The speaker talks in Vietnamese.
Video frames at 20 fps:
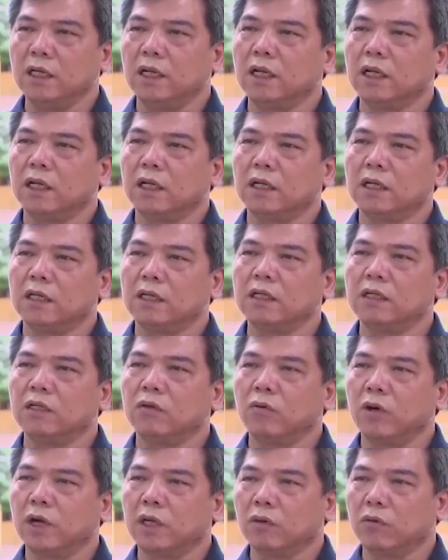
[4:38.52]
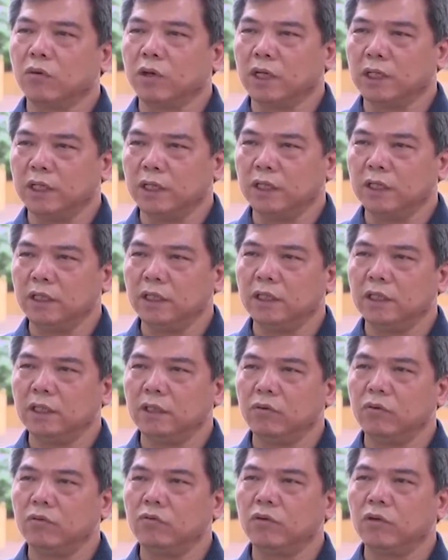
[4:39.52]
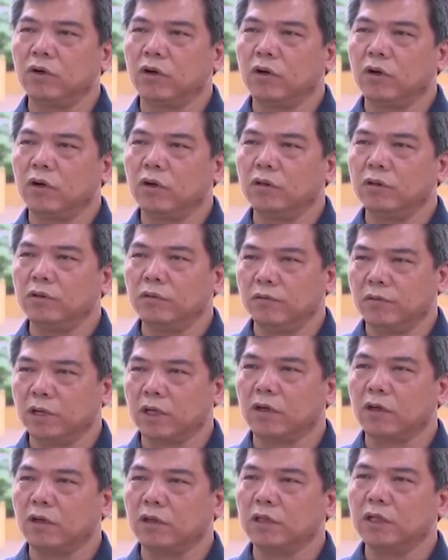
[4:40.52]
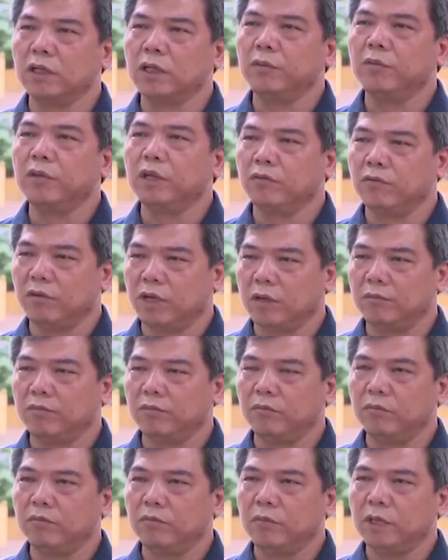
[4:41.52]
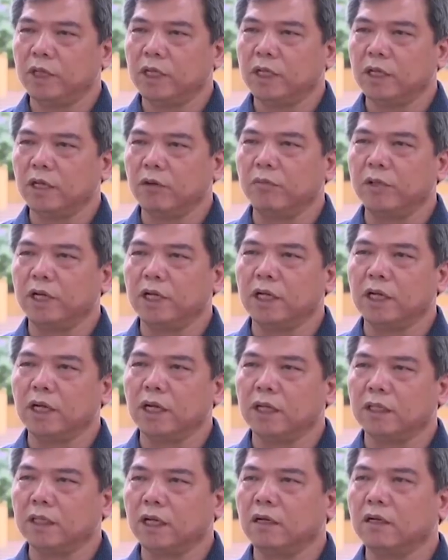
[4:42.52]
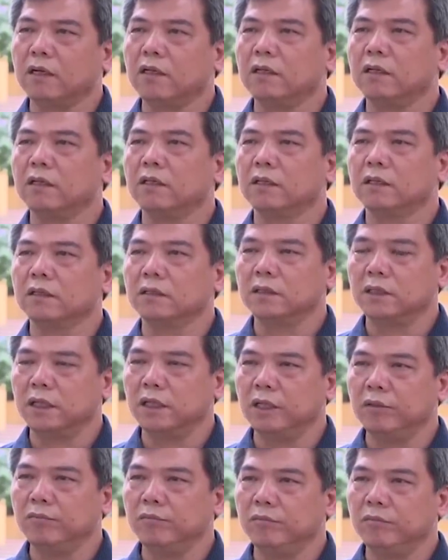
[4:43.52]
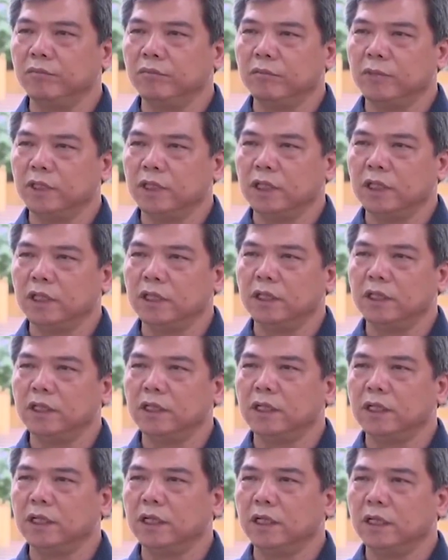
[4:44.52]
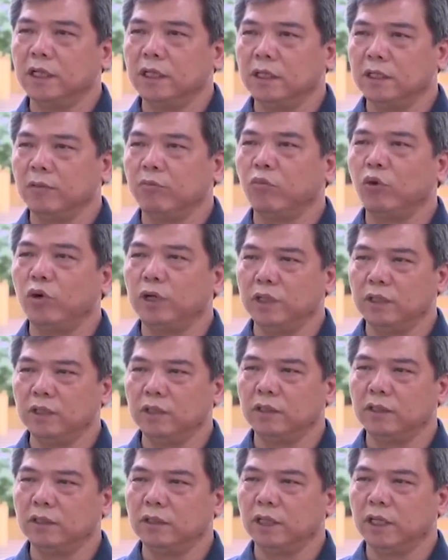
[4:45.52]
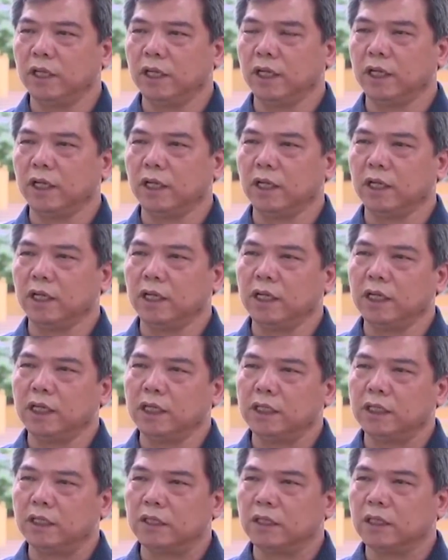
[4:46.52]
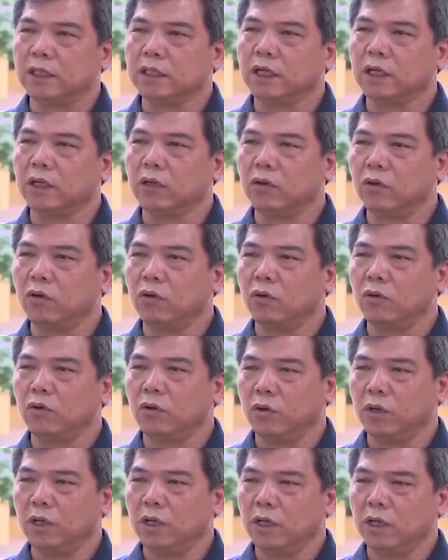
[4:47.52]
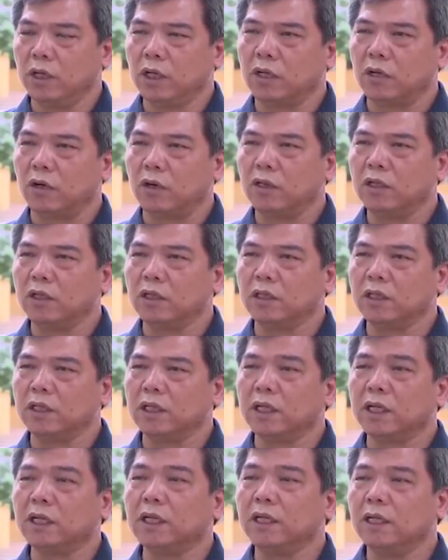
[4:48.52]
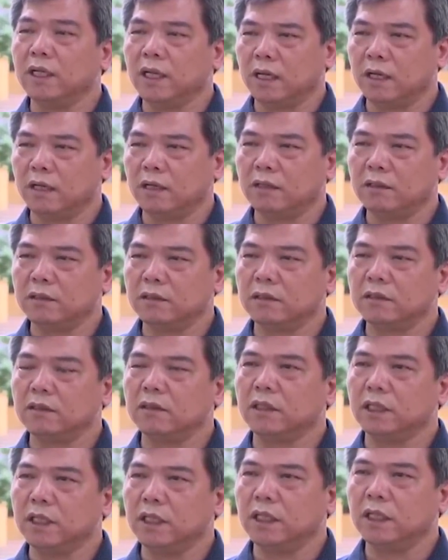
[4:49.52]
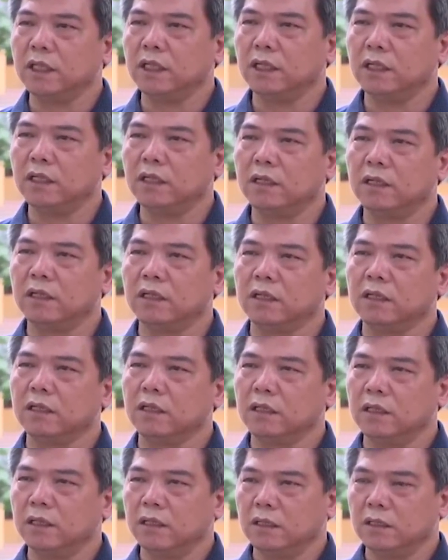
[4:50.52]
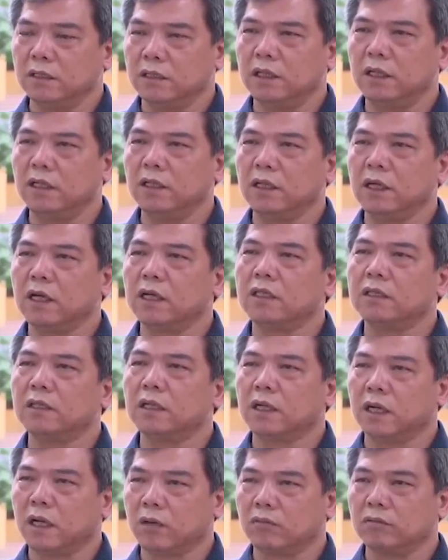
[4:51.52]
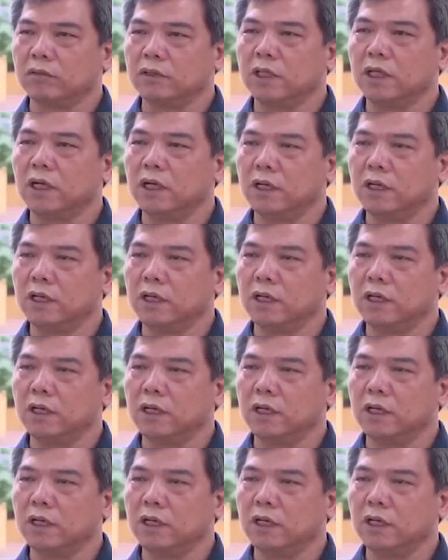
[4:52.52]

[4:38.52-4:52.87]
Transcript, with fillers: nhất là các cơ quan quản lý cũng có phải có những cái biện pháp đặc biệt là tăng cường thêm những cái tập huấn để cho các thầy cô có được những cái kỹ năng xử lý ở trên các cái giờ học